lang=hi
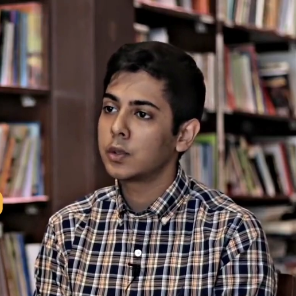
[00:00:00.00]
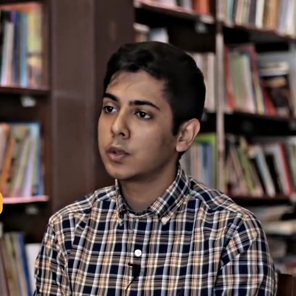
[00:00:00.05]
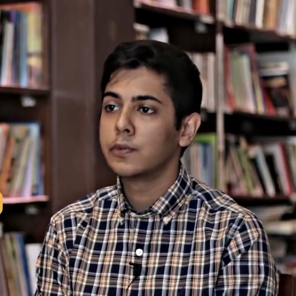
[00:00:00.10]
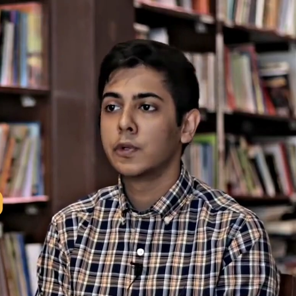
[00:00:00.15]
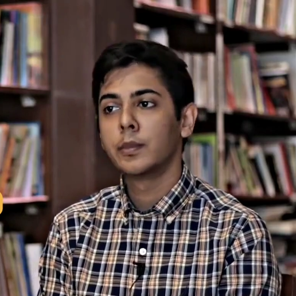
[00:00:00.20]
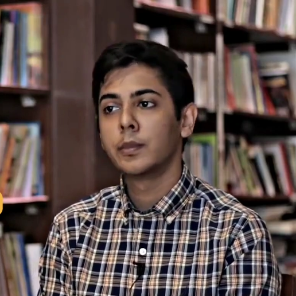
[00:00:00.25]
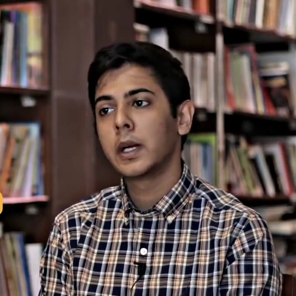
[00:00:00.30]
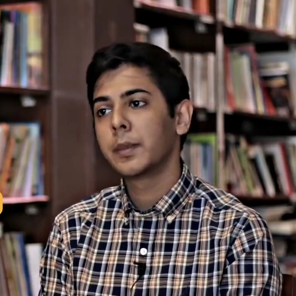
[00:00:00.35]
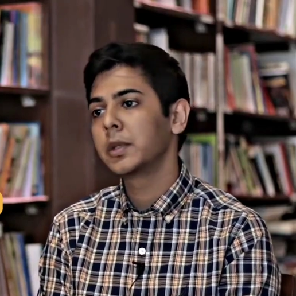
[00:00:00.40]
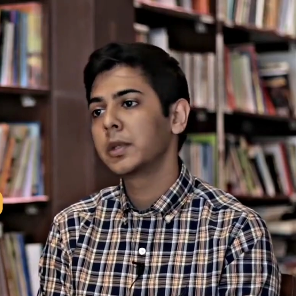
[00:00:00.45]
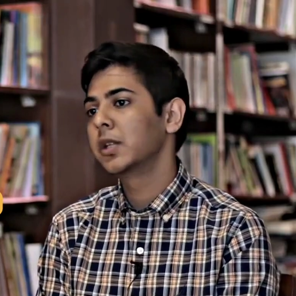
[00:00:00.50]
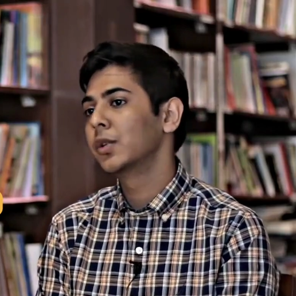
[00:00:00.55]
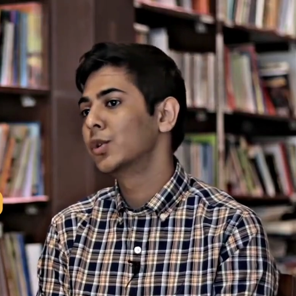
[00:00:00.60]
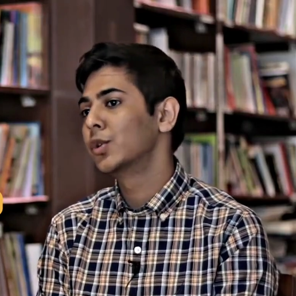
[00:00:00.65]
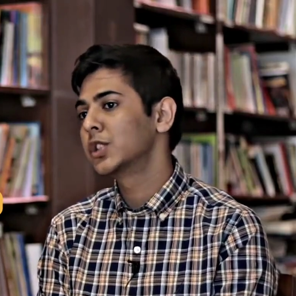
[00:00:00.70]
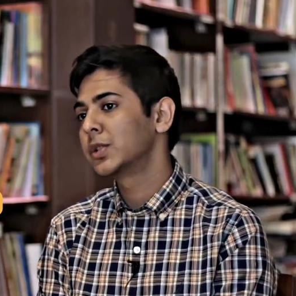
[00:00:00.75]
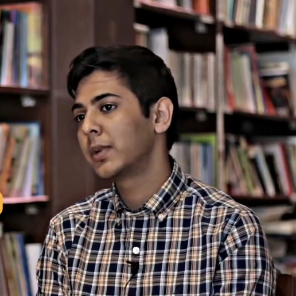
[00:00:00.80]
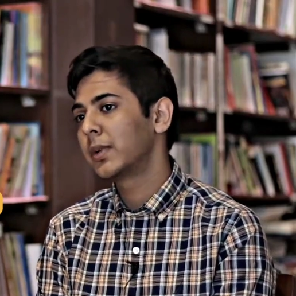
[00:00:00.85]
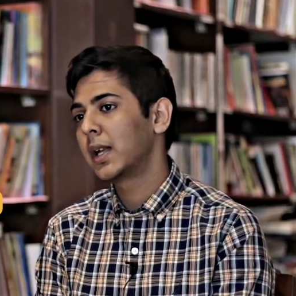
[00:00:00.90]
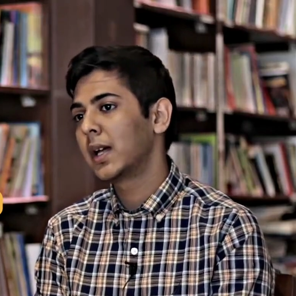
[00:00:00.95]
तो वो मैं mm-hmm. अपने
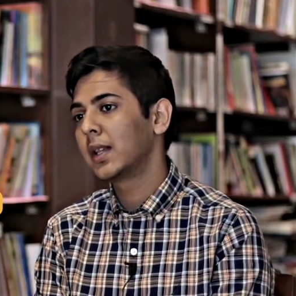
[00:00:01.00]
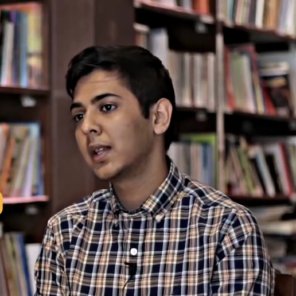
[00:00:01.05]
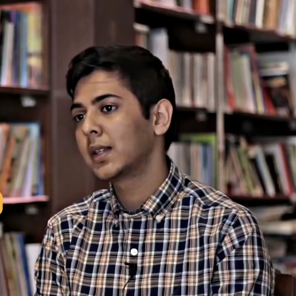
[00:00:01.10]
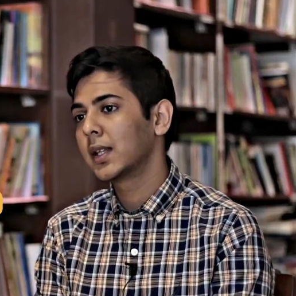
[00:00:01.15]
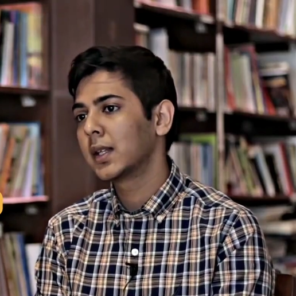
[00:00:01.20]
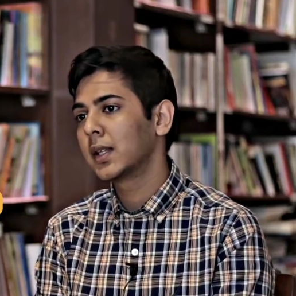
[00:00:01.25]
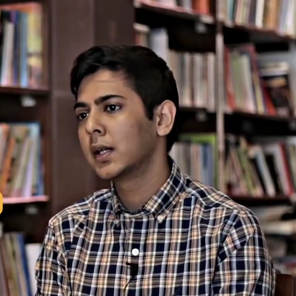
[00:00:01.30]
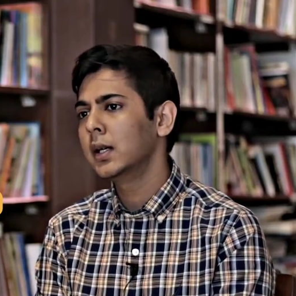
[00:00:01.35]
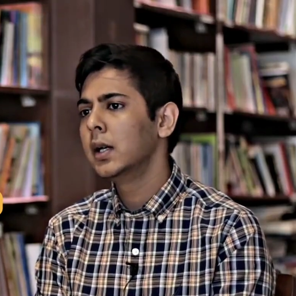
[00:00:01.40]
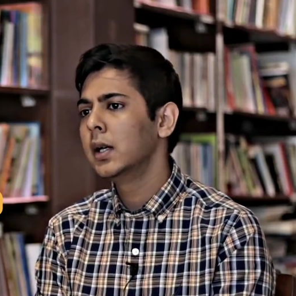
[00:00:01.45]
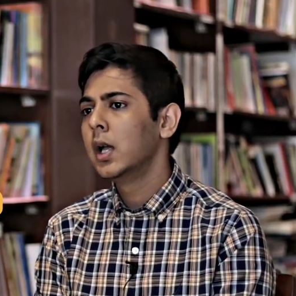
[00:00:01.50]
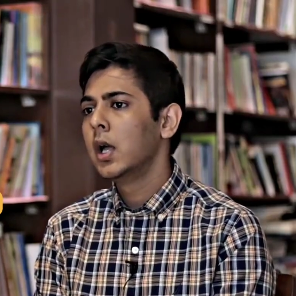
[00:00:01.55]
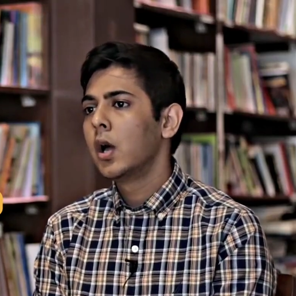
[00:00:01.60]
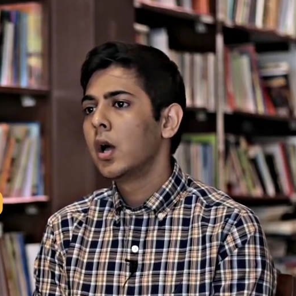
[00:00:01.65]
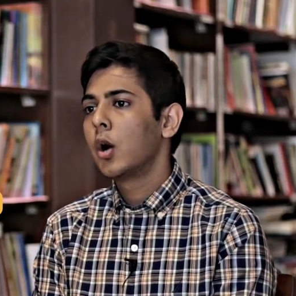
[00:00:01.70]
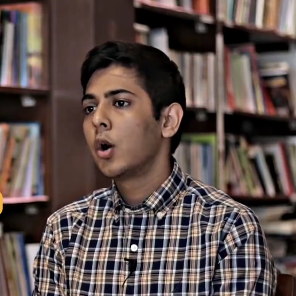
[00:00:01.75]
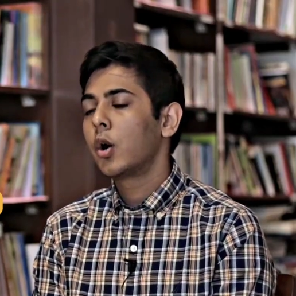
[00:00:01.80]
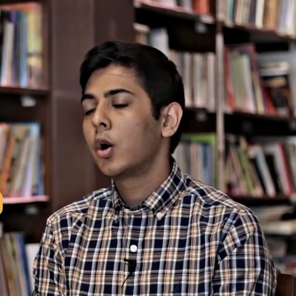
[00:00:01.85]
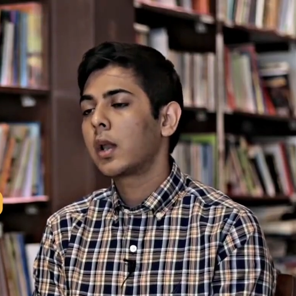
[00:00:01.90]
नोट्स में डालता था okay.